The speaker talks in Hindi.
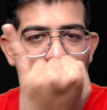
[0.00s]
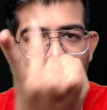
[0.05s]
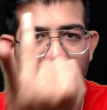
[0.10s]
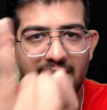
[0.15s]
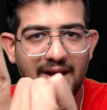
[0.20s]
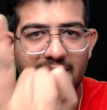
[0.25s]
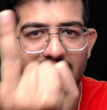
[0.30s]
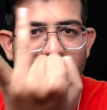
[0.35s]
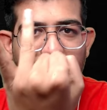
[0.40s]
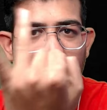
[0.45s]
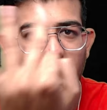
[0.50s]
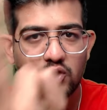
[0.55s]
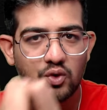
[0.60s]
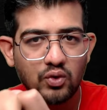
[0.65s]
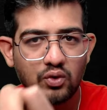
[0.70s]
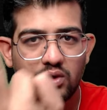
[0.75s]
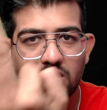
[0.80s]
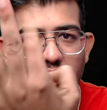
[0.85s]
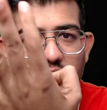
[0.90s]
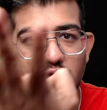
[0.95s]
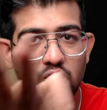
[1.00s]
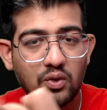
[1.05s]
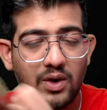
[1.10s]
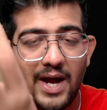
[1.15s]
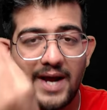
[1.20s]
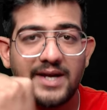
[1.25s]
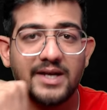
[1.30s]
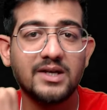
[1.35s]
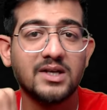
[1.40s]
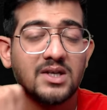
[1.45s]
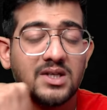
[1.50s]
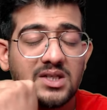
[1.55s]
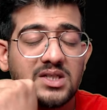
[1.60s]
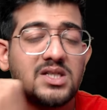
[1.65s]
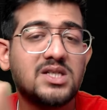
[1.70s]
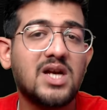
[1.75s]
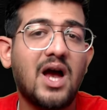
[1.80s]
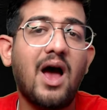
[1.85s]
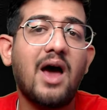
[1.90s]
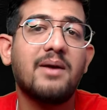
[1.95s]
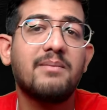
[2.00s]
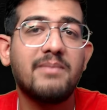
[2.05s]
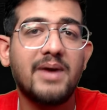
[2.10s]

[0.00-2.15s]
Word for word: मई जून जुलाई चार